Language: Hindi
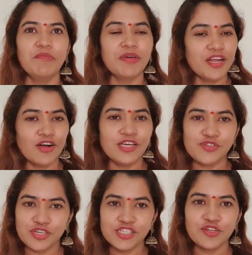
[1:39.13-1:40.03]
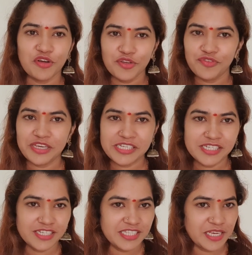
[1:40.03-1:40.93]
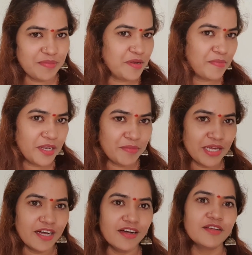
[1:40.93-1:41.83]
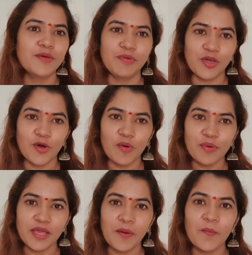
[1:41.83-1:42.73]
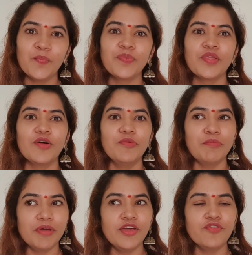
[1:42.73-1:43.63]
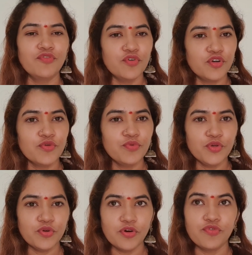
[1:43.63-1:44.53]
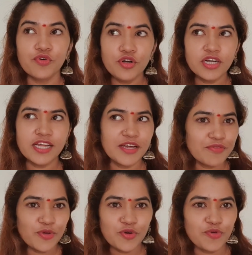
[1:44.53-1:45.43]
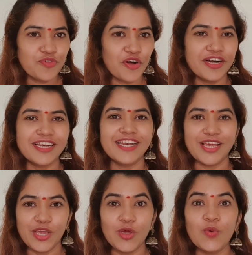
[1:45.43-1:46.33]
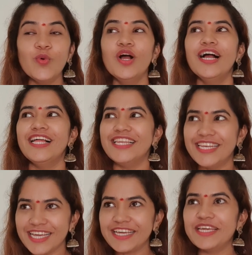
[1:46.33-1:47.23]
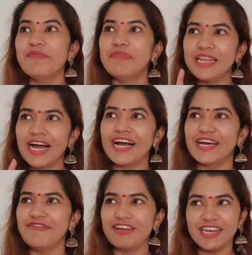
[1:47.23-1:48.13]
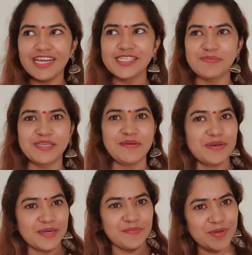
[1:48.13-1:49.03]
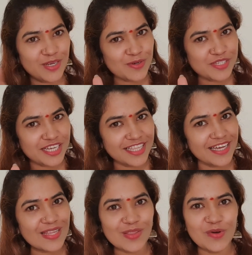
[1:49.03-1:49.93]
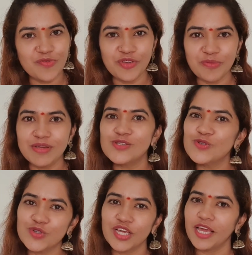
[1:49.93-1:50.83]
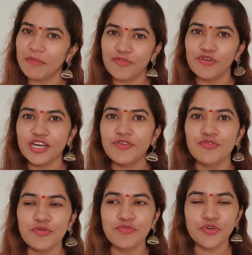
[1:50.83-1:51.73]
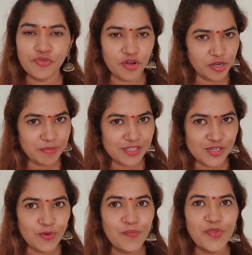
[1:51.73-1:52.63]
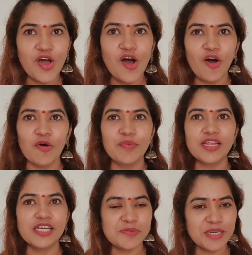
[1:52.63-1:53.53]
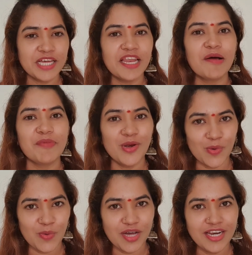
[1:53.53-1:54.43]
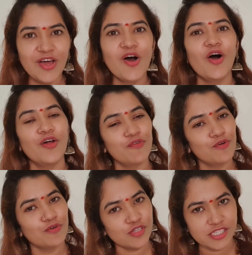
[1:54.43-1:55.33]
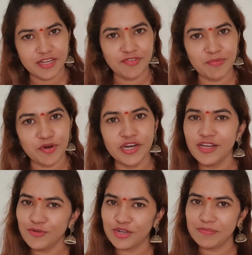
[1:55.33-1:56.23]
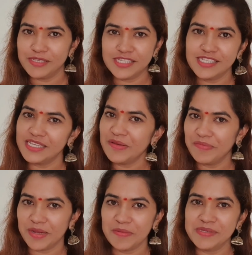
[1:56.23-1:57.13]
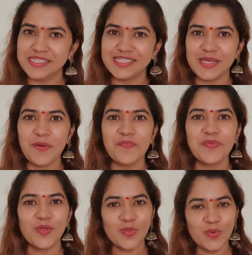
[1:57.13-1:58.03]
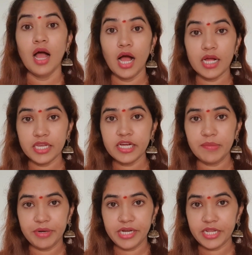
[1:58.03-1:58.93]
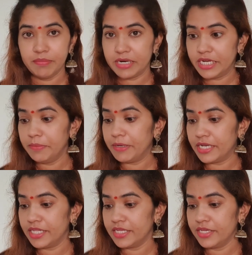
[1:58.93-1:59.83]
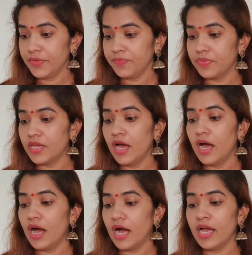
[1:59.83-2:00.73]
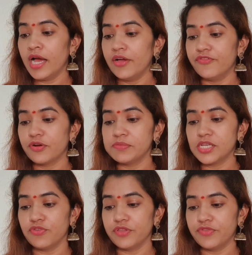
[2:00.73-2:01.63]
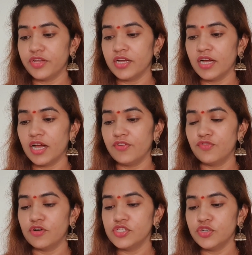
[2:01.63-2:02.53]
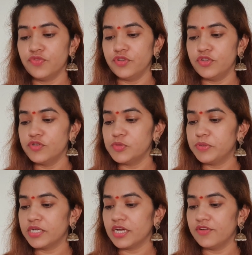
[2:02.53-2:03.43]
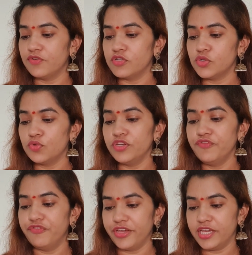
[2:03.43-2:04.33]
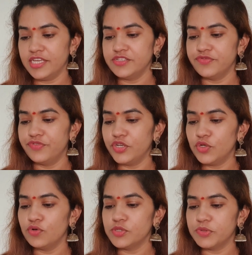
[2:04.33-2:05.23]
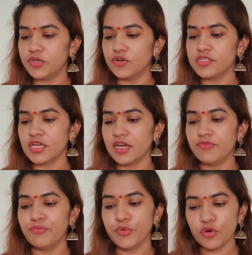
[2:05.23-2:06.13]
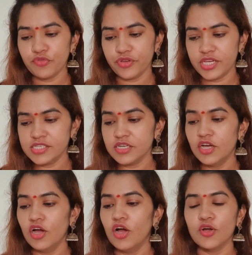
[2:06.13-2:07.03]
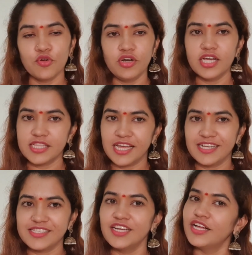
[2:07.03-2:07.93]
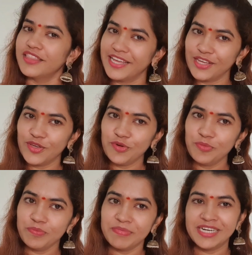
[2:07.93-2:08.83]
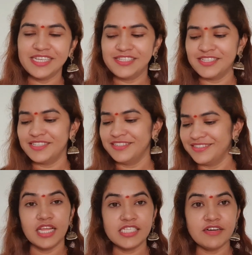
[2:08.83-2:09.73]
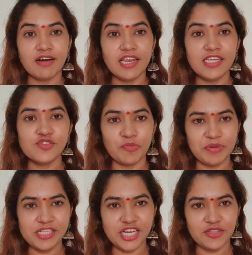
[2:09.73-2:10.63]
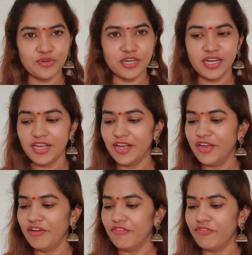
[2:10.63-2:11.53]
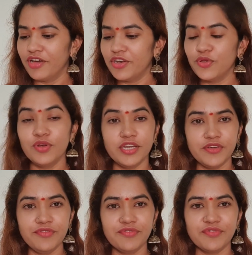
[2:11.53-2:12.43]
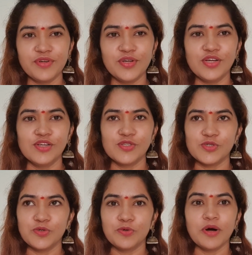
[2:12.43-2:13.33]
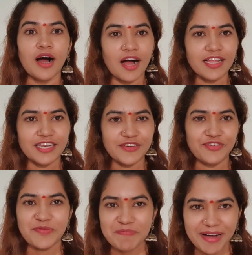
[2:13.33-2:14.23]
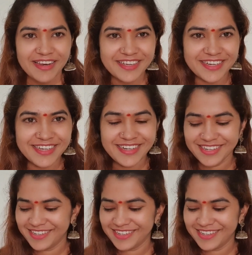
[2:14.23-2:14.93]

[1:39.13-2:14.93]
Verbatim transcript: मेरा एजुकेशन क्वालिफिकेशन जैसे कि मैंने पहले भी कहा कि बी कॉम है मैं फुल टू फुल टाइम यूट्यूब ब्लॉगर नहीं हूँ लेकिन मेरा अगर वन लाख सब्सक्राइबर कंप्लीट हो जाता है तो फिर मैं सोचूंगी कि मैं फुल टाइम फूड ब्लॉगर बन जाऊँ और मेरे हस्बैंड का नाम है रोहन और वो खुद सेल्फ एम्प्लॉयड है उनका बिजनेस है मेरा भी बिजनेस है तो अगली कमेंट है बंटी पटेल की हाई आई एम फ्रॉम साउथ अफ्रीका आई वॉच वीडियोज़ बट आई वॉच ओनली वेज वीडियोज़ बिकॉज आई एम प्योर वेज गुड लक थैंक्स थैंक यू बंटी जी अगला सवाल है स्वप्निल जाधव का वेयर यू लिव सो आई लिव इन पालघर